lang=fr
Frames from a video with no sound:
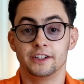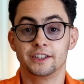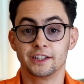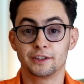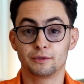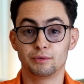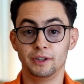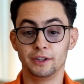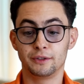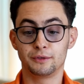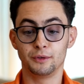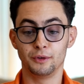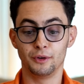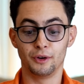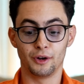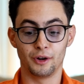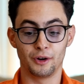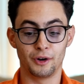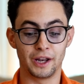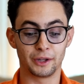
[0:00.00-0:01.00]
J'ai sous les
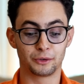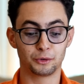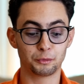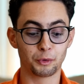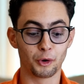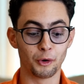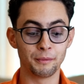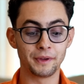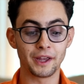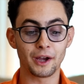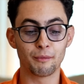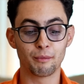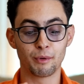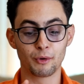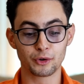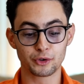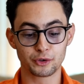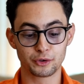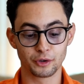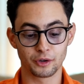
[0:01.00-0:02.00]
yeux la toute première
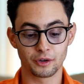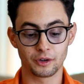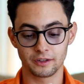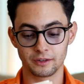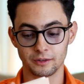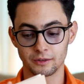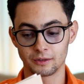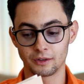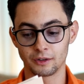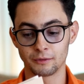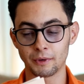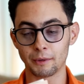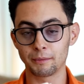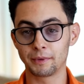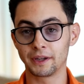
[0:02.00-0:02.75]
brochure d'Audemars